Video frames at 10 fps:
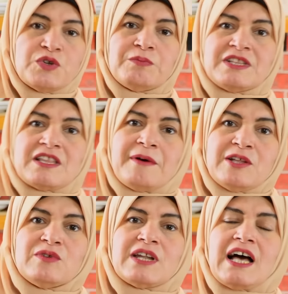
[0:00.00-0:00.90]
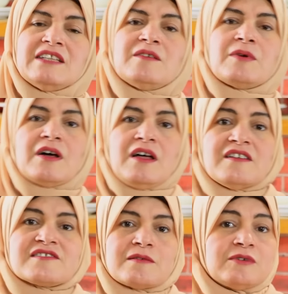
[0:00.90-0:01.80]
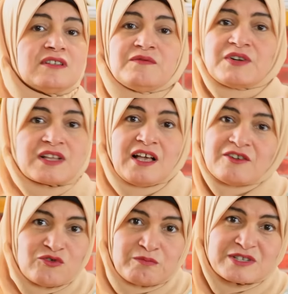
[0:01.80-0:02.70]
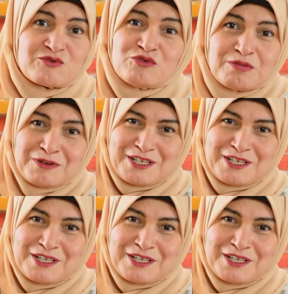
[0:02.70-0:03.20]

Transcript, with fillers: وبالتبادل لحد ما نخلص رمضان في الكعكه والبسكوت